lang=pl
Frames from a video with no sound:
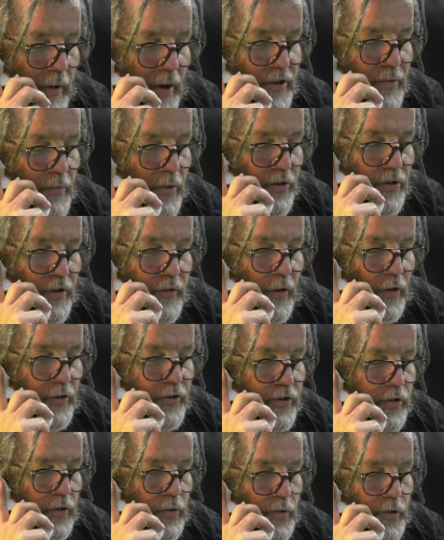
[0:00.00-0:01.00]
bez
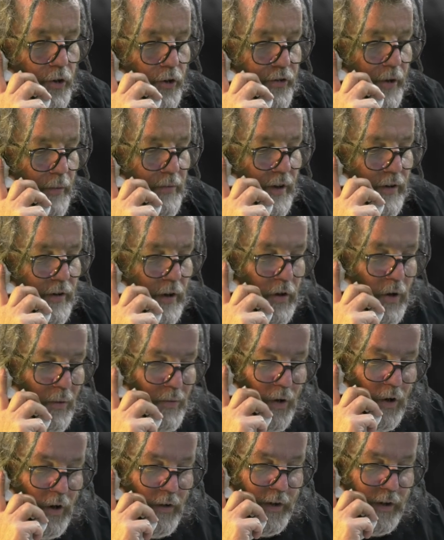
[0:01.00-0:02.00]
możliwości udostępnienia
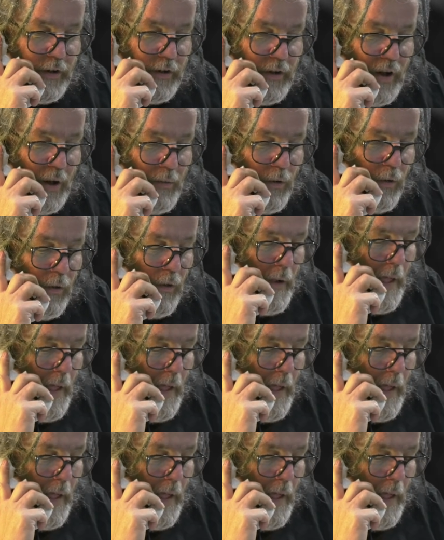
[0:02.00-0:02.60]
komukolwiek innemu.